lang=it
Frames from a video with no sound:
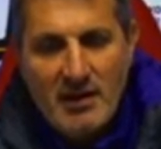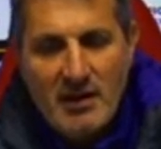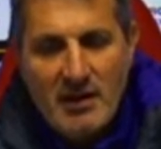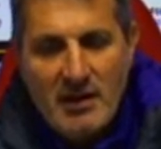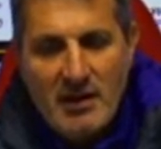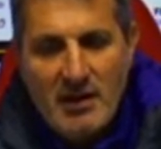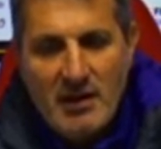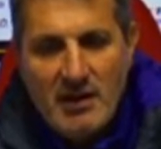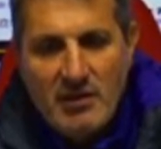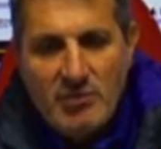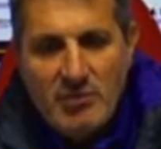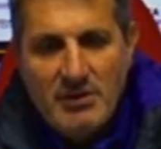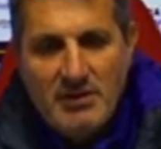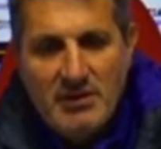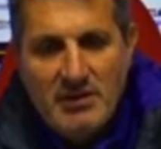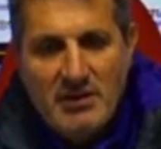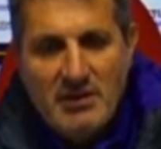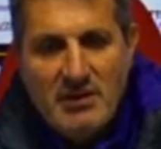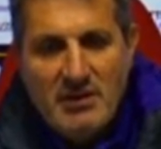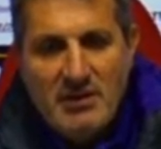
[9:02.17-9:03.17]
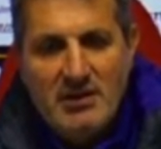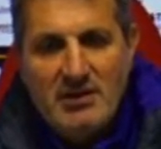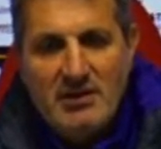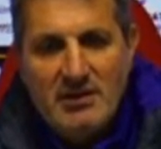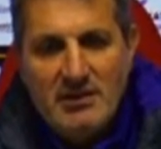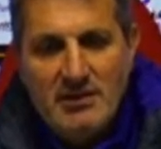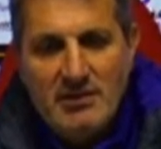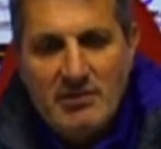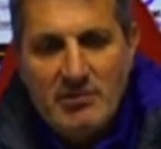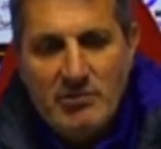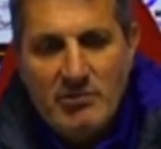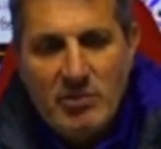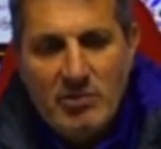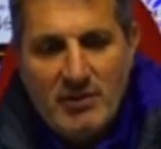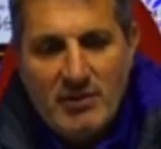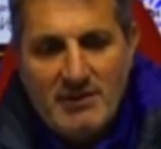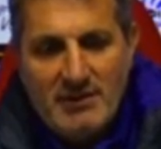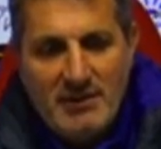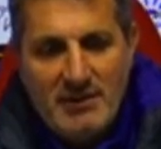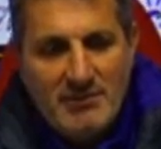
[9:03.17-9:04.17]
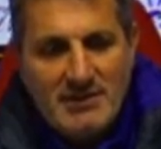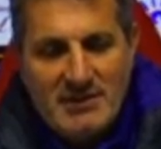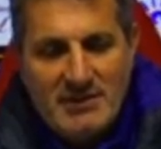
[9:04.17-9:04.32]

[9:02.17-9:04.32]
e quindi quello che temo è